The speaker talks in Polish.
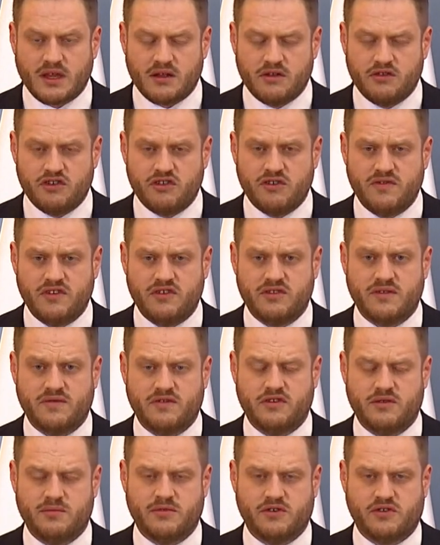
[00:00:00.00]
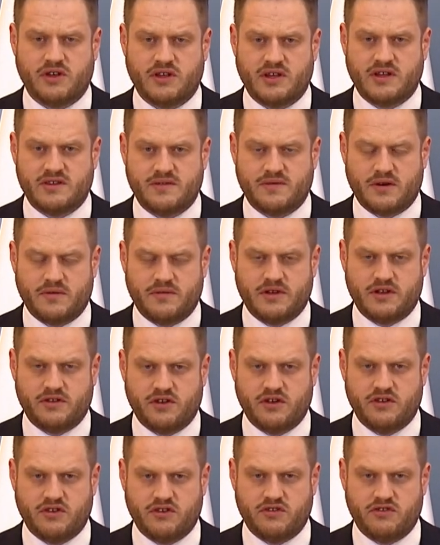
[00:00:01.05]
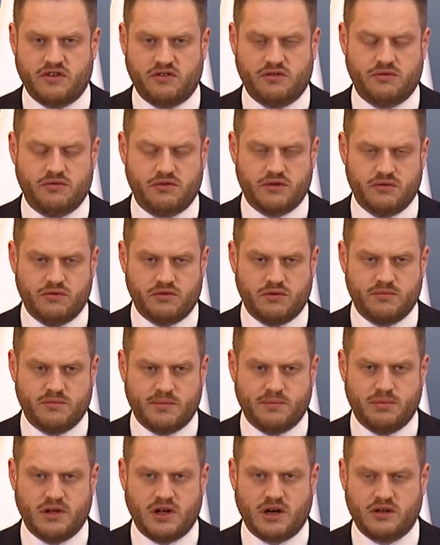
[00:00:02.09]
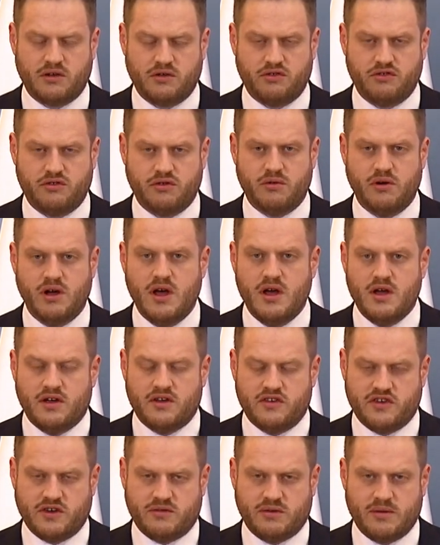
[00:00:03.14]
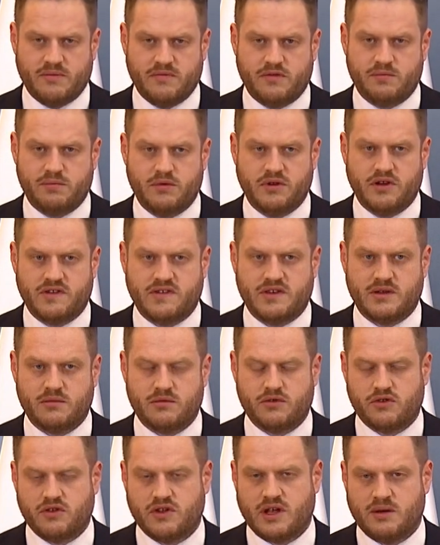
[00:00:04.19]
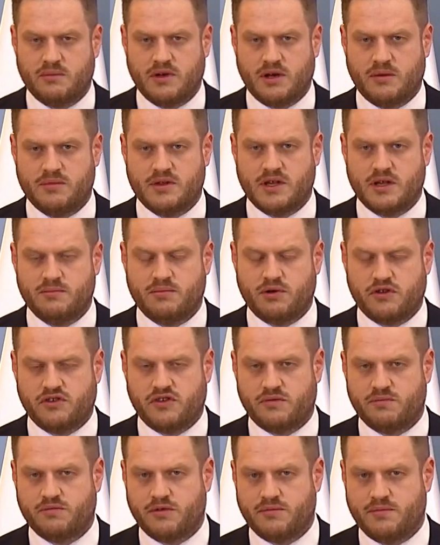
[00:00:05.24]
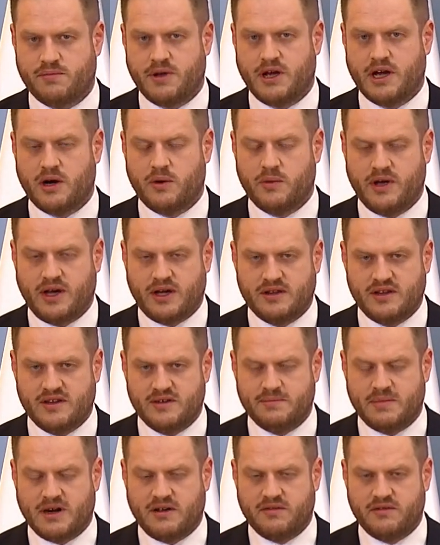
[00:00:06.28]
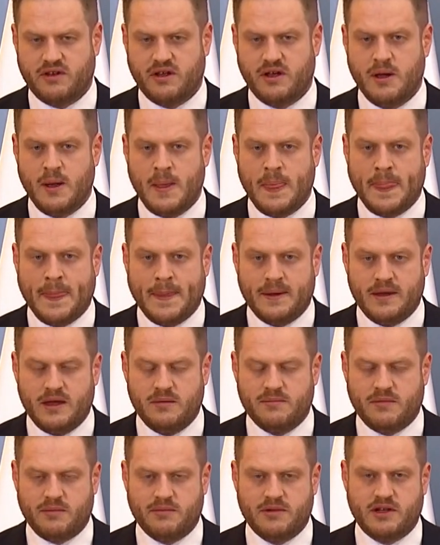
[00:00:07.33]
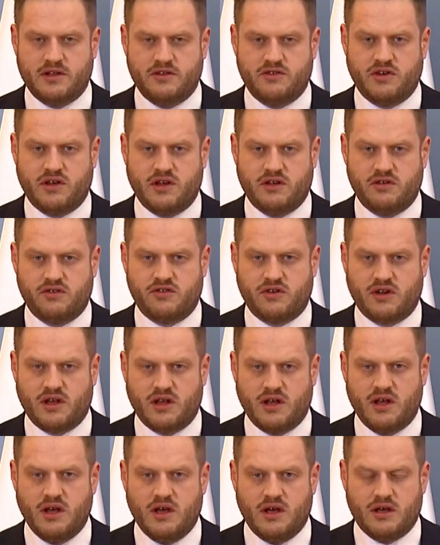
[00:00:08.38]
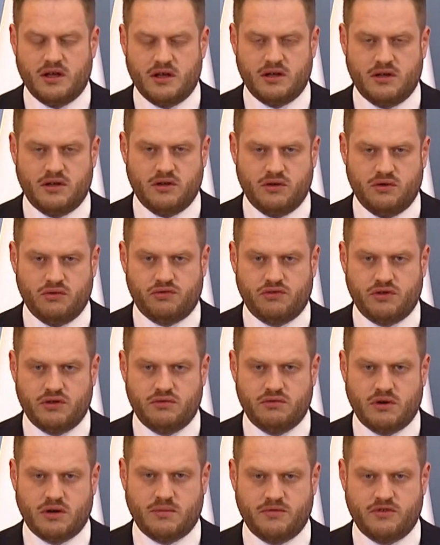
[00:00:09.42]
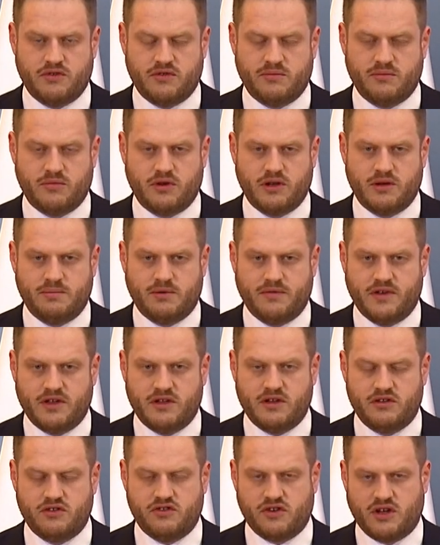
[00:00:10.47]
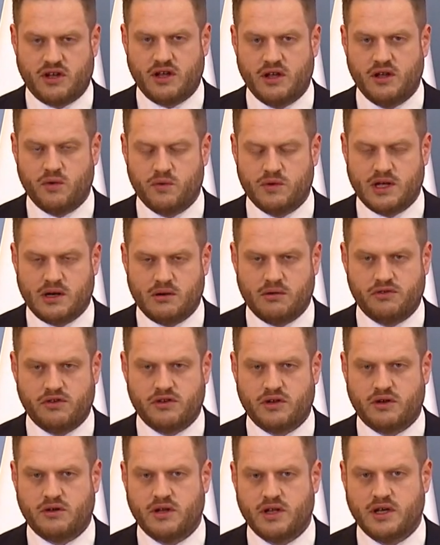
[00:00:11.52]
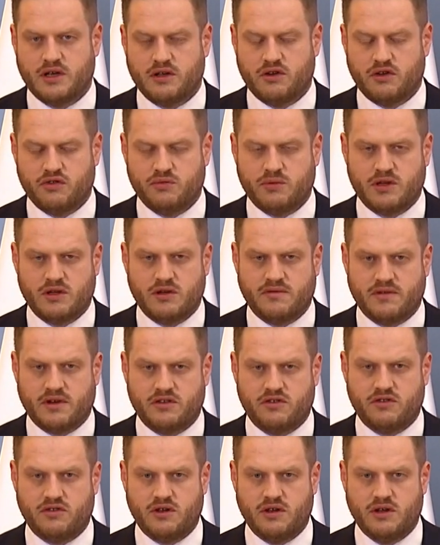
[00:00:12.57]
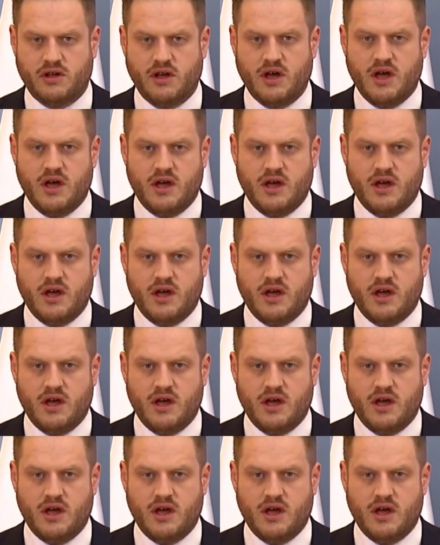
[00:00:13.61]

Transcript: i rzeczywiście widzimy, że te cyfrowe narzędzia cieszą się dużą popularnością. Działamy wspólnie z samorządami, aby ten proces przebiegał jak najsprawniej i mamy nadzieję, że y, już niedługo będziemy mogli powiedzieć, że udało się te kolejki rozładować i